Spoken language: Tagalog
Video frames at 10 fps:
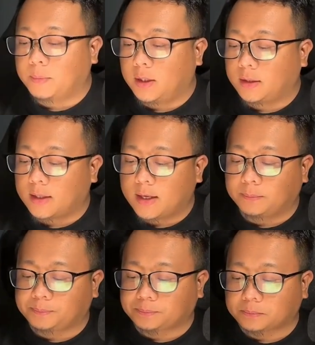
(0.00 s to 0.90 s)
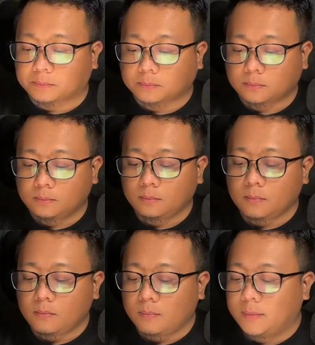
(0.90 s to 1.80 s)
up, click that.
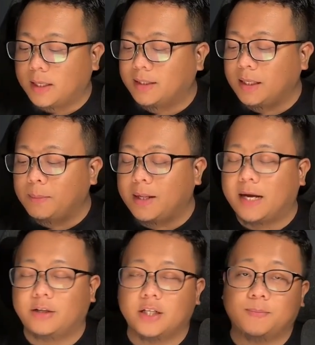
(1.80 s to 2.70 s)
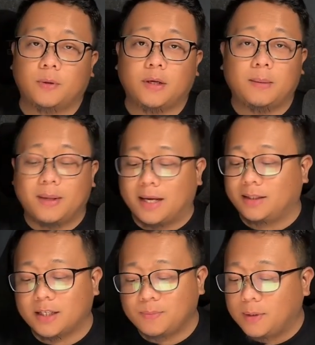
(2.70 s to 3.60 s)
Then, email address mo. Email
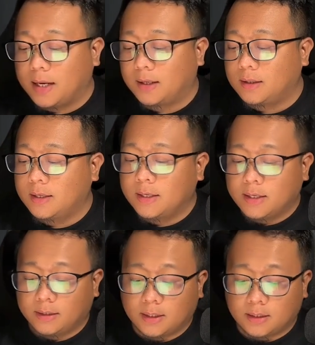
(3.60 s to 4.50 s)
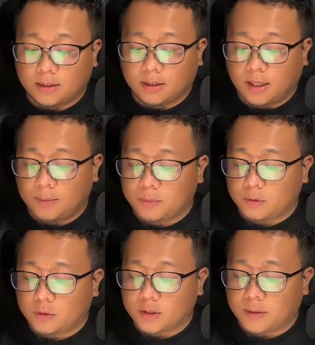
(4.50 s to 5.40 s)
address mo lang. And then, click mo
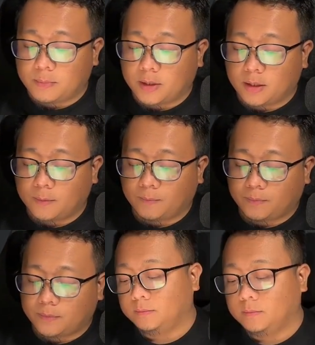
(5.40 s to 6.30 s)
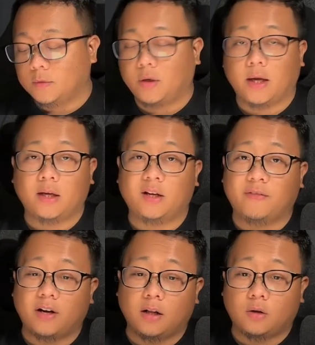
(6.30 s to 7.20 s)
to, syempre. Okay?
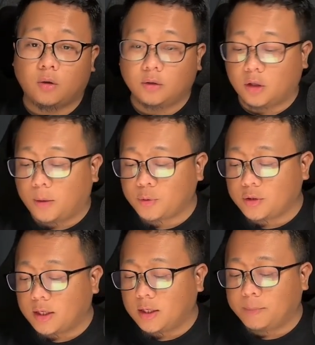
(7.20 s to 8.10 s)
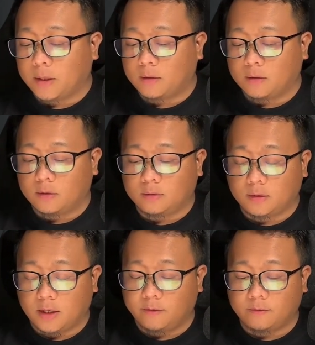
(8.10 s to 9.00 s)
Referral code, optional. Pero,
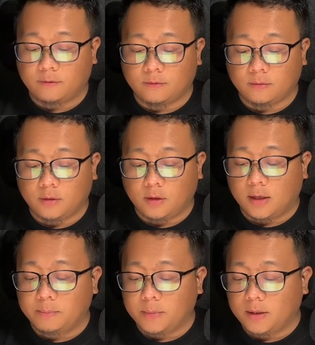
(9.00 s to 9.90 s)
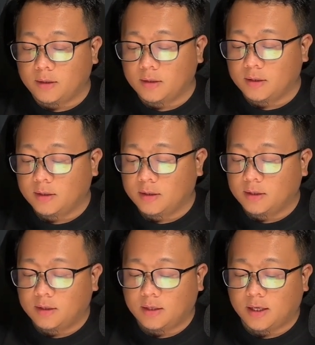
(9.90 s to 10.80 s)
if you love me,
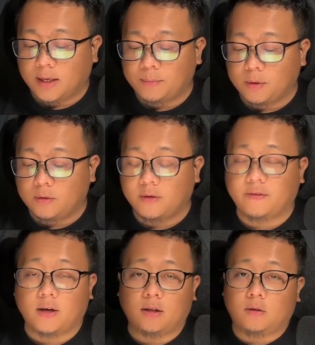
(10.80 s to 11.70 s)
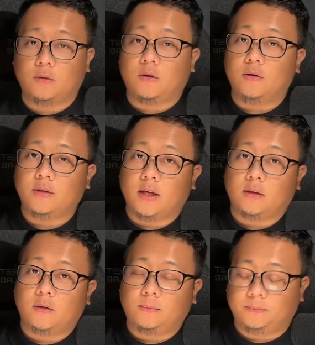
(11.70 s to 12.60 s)
lagay mo yung referral code ko na
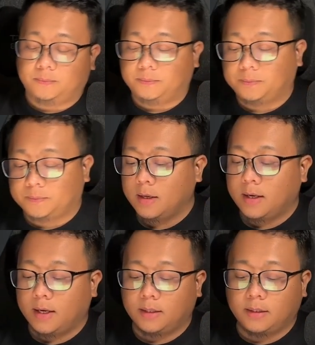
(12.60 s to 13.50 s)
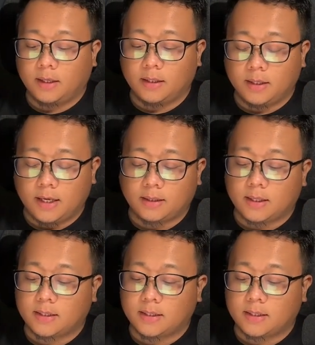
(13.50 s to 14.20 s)
ito. And then, hit